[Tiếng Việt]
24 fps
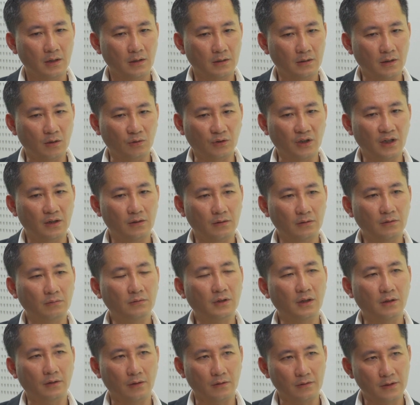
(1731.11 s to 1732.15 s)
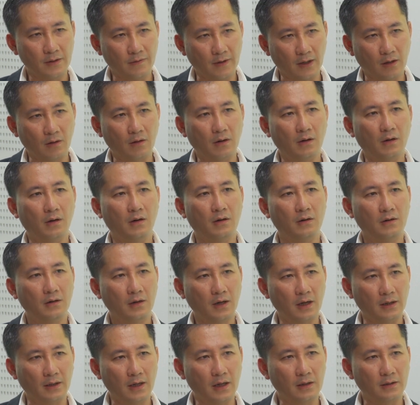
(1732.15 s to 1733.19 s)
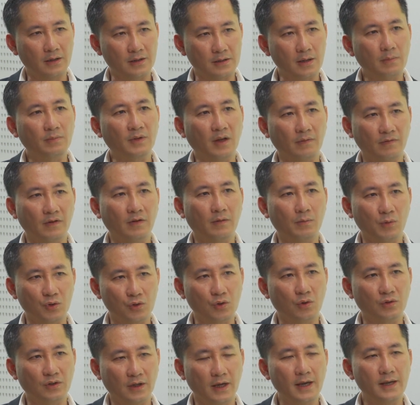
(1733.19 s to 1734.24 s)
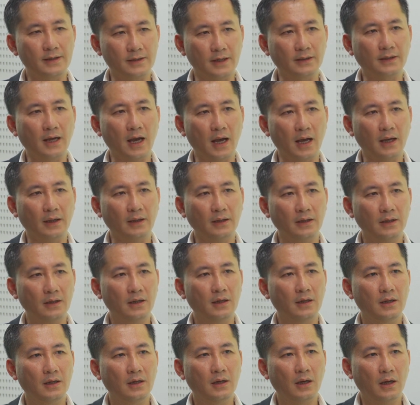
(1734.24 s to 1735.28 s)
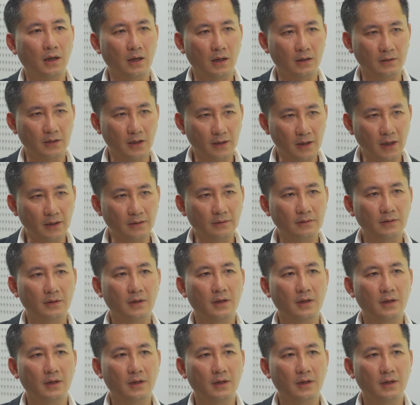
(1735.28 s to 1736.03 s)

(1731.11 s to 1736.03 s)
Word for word: đầu tiên nó thông thường nó sẽ phải có khả năng để xâm nhập vào một số những cái hệ sinh thái nhất định